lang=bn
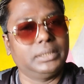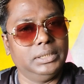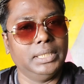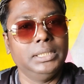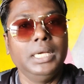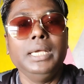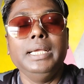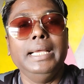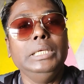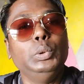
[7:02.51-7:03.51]
আসতে চাই
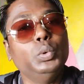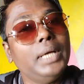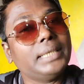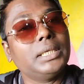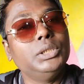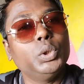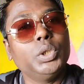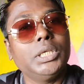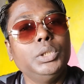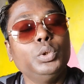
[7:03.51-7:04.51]
এই দূরে আসার জন্য
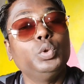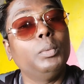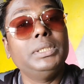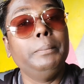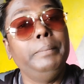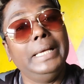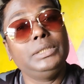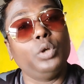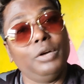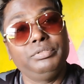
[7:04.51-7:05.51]
কিন্তু তোমাদের
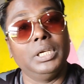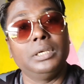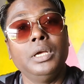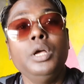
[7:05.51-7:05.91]
বেস্ট অপশান